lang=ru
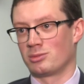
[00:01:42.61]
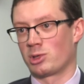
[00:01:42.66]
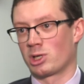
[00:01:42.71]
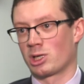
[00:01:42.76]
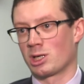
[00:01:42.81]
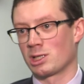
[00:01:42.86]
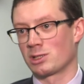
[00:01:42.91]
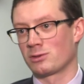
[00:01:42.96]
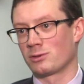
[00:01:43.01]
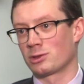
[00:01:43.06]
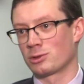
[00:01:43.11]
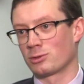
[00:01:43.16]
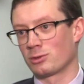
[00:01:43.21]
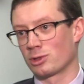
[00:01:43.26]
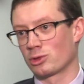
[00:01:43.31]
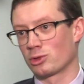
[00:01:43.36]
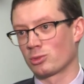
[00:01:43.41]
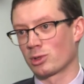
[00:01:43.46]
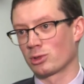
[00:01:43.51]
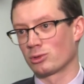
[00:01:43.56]
показывает, что
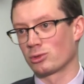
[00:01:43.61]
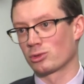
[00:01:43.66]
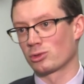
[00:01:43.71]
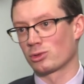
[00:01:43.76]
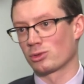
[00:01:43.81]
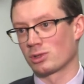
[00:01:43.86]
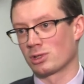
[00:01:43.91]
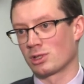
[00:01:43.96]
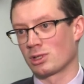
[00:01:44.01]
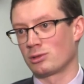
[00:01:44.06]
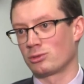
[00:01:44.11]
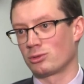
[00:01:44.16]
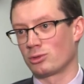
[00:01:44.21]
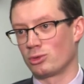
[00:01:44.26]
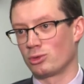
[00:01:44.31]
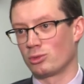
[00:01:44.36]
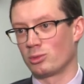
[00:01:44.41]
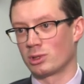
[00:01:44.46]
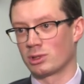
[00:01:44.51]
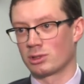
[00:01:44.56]
нашу продукцию знают и
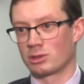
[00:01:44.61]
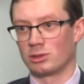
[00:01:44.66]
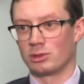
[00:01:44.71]
любят